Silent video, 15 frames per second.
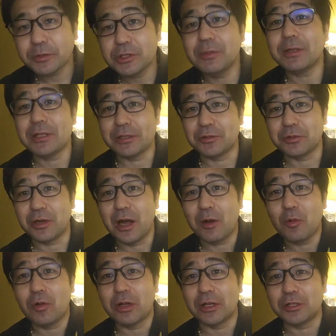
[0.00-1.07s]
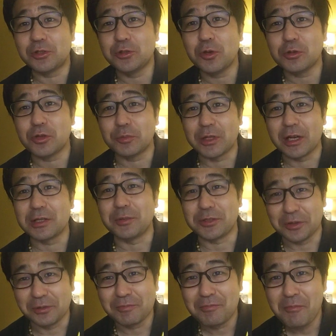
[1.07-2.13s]
すいませんちょっと格好がな修行僧みたいになっ
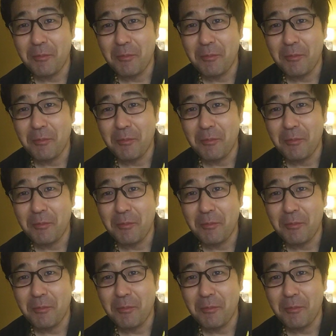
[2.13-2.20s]
てます